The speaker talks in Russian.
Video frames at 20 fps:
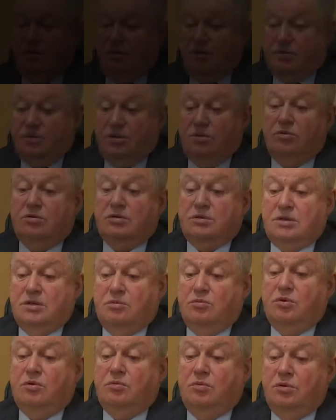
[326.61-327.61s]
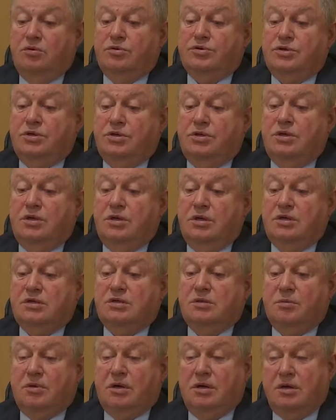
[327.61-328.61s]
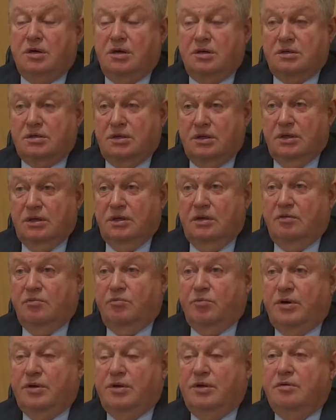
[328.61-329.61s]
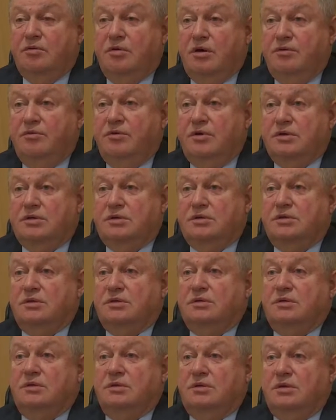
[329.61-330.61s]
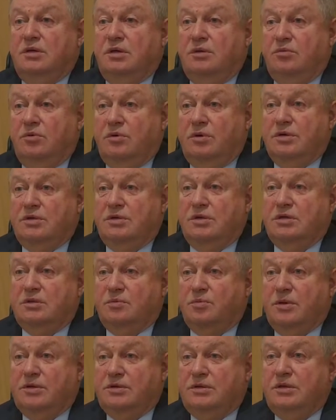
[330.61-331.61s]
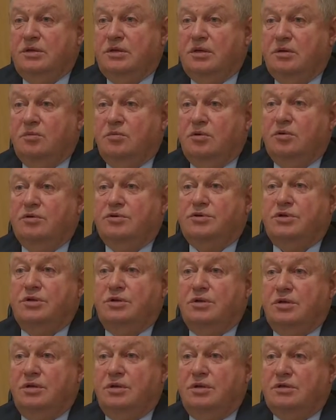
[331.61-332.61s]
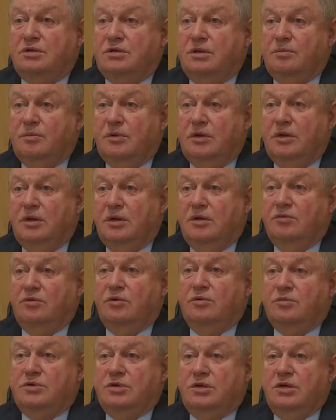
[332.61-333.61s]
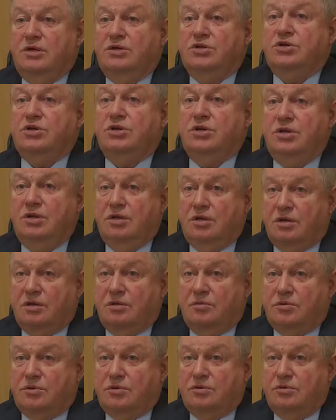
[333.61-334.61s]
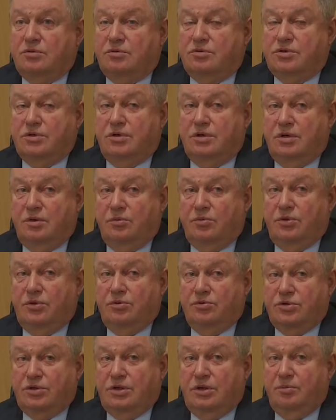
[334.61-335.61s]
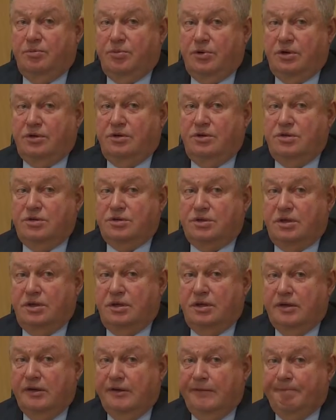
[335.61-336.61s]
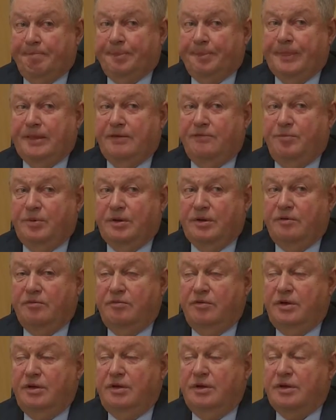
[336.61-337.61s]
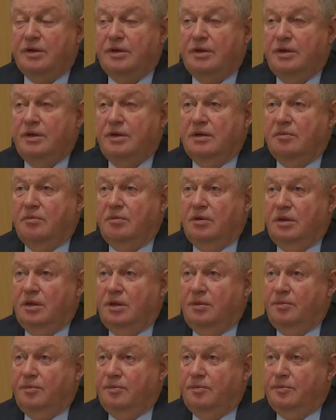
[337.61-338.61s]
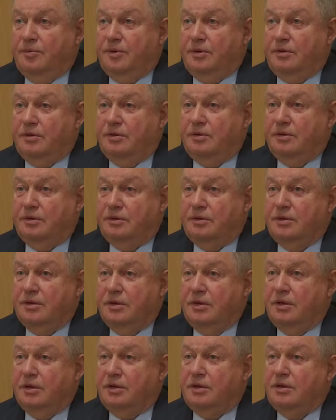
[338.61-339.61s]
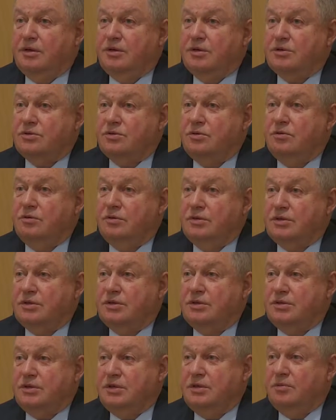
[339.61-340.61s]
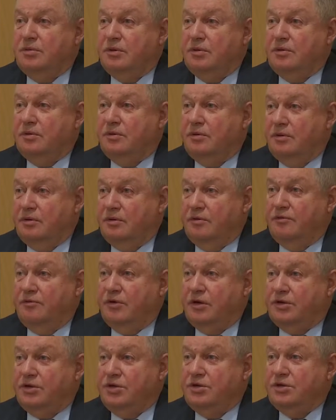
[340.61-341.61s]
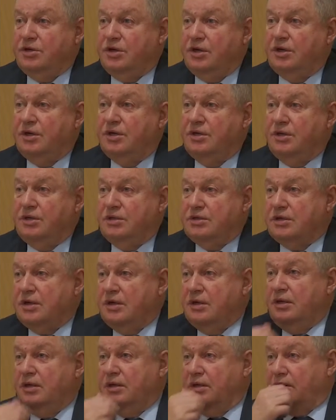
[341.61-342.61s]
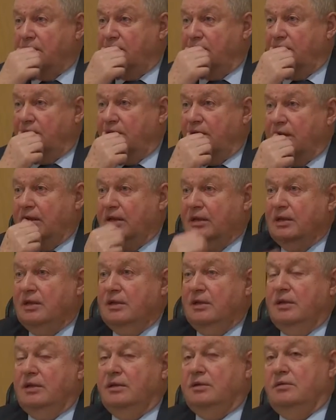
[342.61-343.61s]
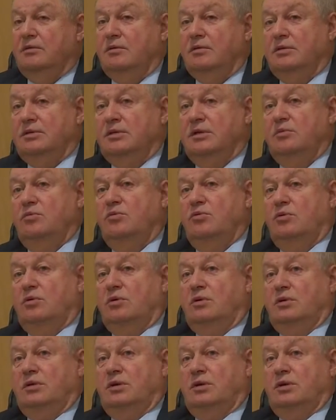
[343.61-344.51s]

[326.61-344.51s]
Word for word: Вообще тот собор был очень интересным как раз противовес э, храму Христа Спасителя был очень интересным, в том числе инженерным сооружением, потому что там практически впервые была э, организована система фактически кондиционирования этого собора.